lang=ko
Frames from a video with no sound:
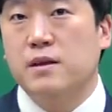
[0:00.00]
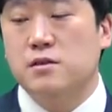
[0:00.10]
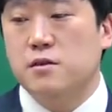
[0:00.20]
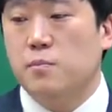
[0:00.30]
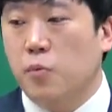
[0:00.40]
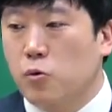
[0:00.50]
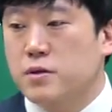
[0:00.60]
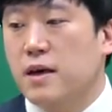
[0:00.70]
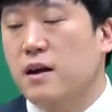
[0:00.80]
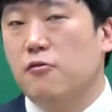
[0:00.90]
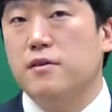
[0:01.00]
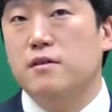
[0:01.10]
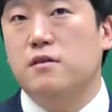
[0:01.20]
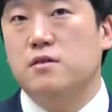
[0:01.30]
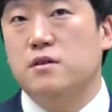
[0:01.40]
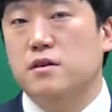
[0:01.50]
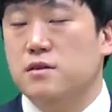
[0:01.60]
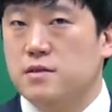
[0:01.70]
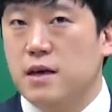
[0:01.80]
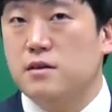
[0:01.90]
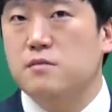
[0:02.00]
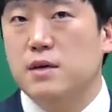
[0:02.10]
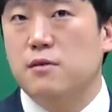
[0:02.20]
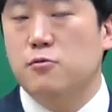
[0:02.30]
즉 보세라고 하는 것들은 세금이